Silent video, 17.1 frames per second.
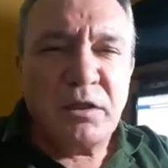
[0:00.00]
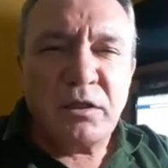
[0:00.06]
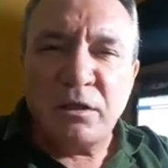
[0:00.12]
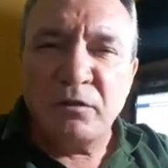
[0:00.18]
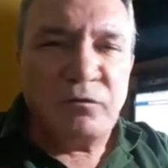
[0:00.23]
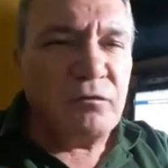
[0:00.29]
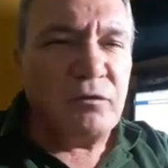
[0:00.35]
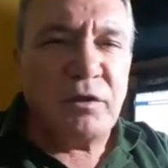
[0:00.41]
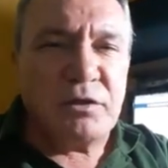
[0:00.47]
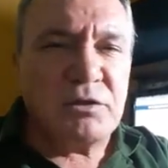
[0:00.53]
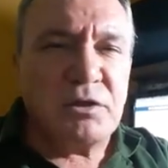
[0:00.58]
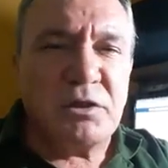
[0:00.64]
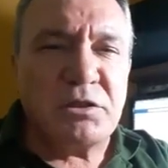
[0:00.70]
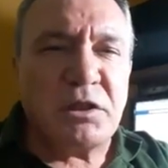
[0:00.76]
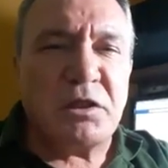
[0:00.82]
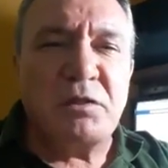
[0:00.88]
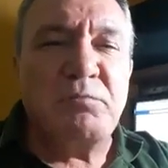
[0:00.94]
Que não venha
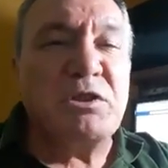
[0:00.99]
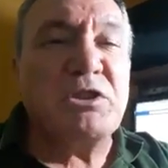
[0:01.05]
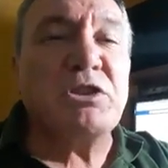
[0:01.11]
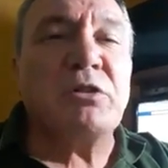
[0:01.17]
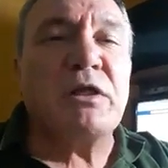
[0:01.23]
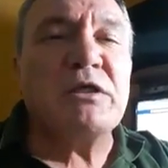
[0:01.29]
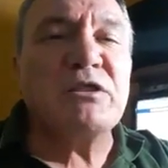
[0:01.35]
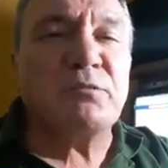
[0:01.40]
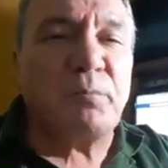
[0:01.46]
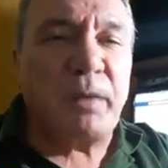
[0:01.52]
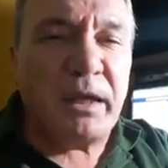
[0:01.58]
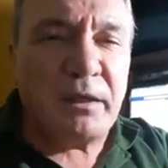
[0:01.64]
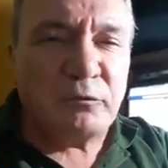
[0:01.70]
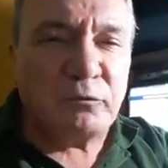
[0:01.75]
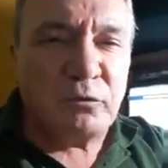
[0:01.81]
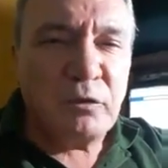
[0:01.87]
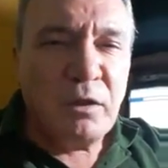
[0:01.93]
gente que é metida
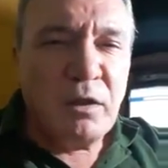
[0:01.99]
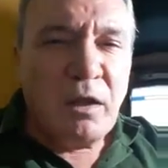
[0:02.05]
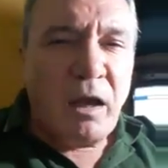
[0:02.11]
esperto,